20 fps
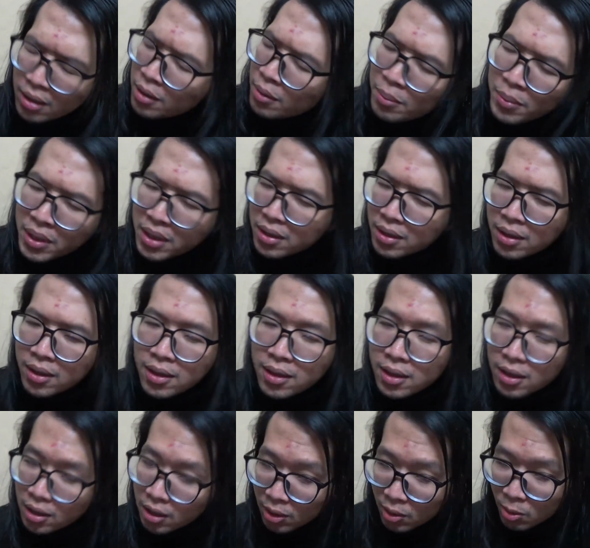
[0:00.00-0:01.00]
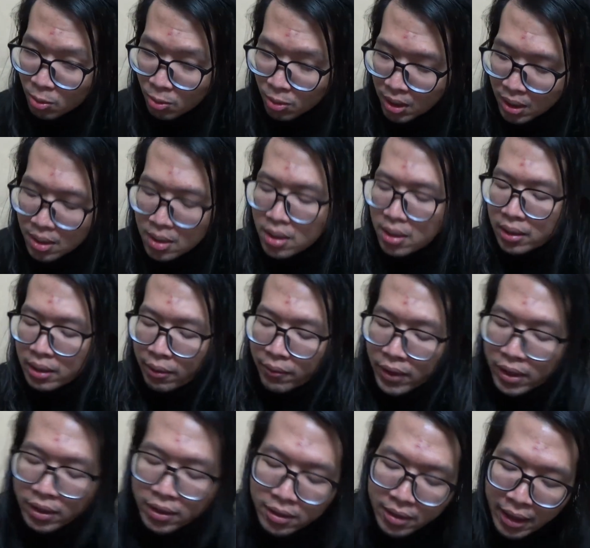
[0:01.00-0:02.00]
mình hơi lú ha tại
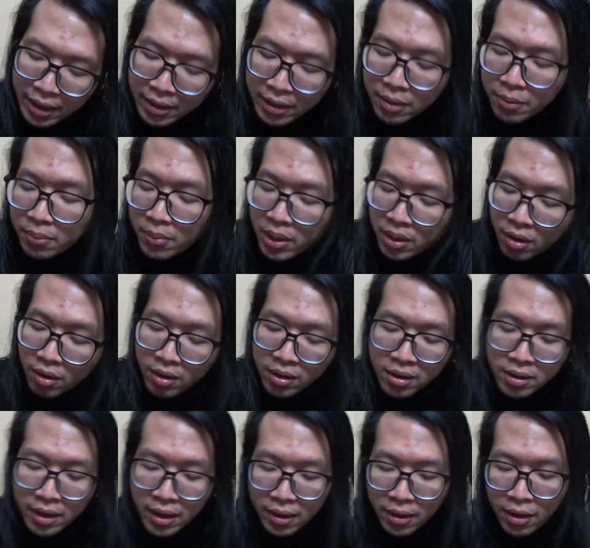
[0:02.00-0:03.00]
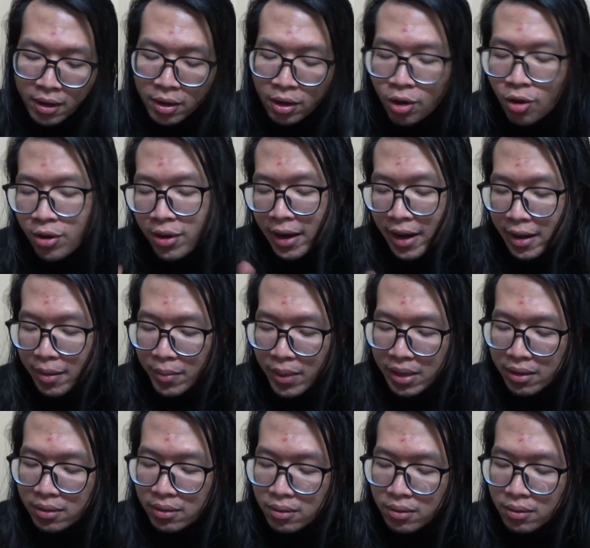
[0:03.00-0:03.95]
vì như này nhé mình nói như này con này mình